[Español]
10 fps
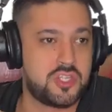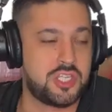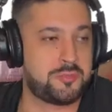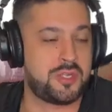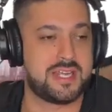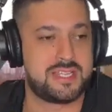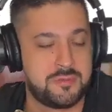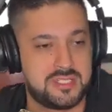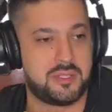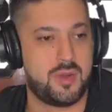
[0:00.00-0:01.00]
nosotros porque
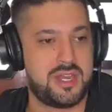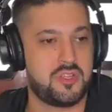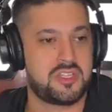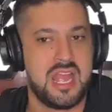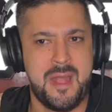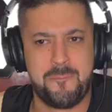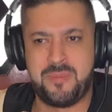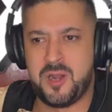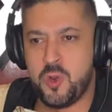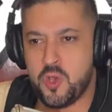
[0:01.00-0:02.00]
decimos tatuarnos,
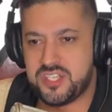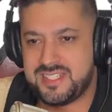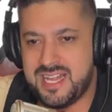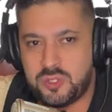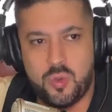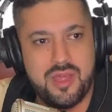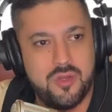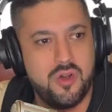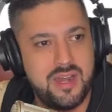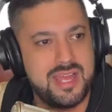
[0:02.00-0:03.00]
pero los
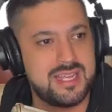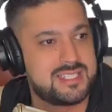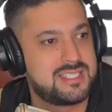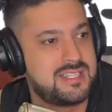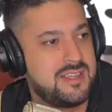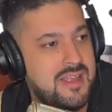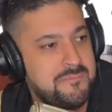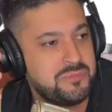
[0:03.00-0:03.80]
tatuadores.